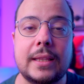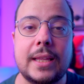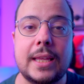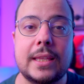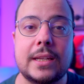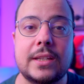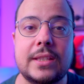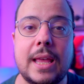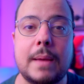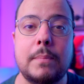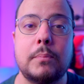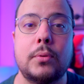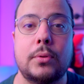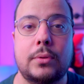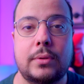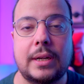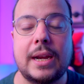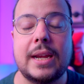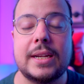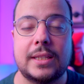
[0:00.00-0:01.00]
LED que está por
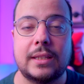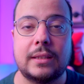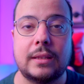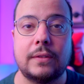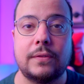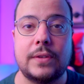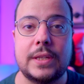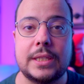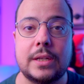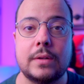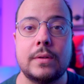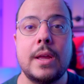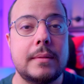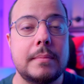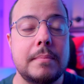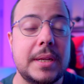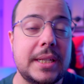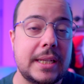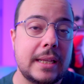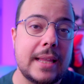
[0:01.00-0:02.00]
trás da televisão.
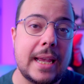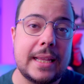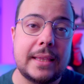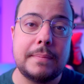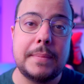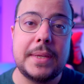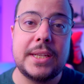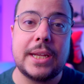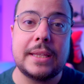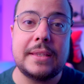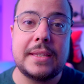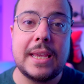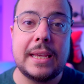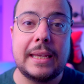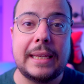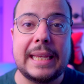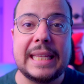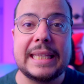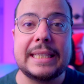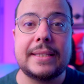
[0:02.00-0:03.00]
Mas se a Lightme já tinha
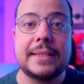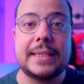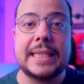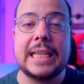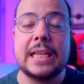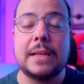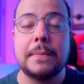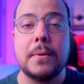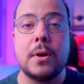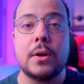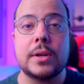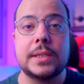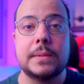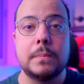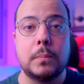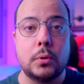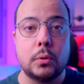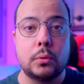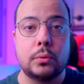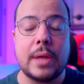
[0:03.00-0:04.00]
kits de 5 box
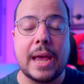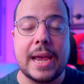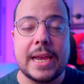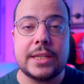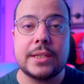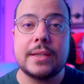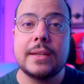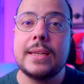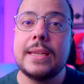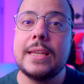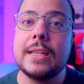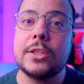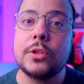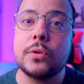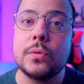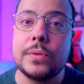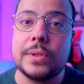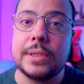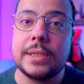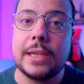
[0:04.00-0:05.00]
brutais, eles
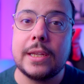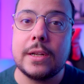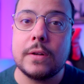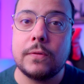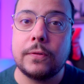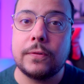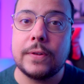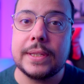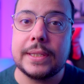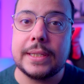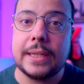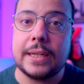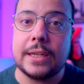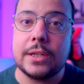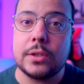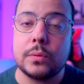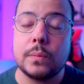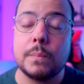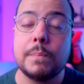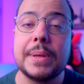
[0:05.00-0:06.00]
conseguiram fazer
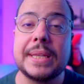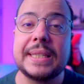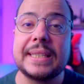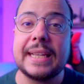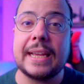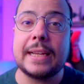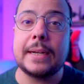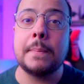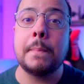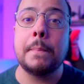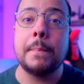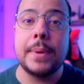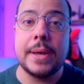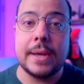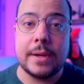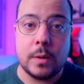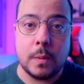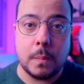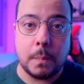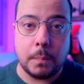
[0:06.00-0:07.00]
isto passar
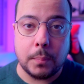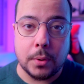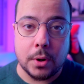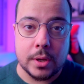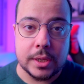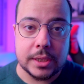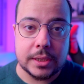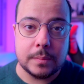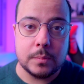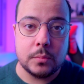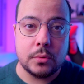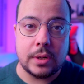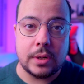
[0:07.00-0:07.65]
para o próximo